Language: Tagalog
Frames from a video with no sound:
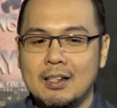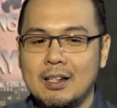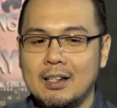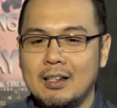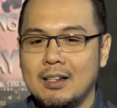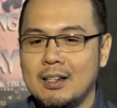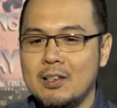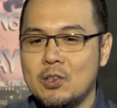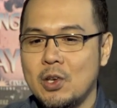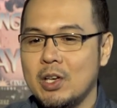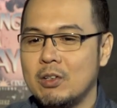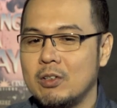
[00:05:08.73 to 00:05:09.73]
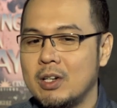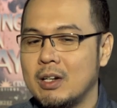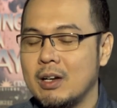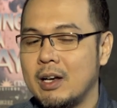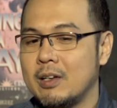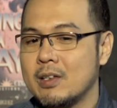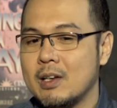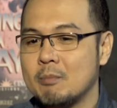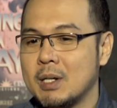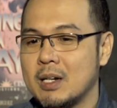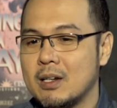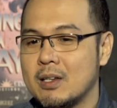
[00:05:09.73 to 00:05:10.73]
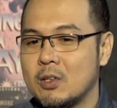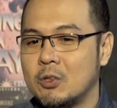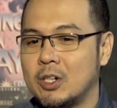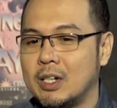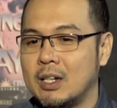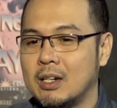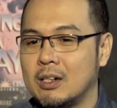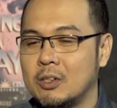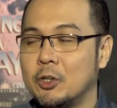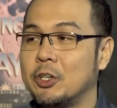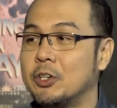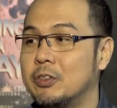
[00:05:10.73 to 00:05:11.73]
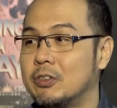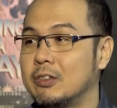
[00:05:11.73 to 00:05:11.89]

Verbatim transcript: Nag-enjoy ako ng, ano, sa pag-score ng Goyo,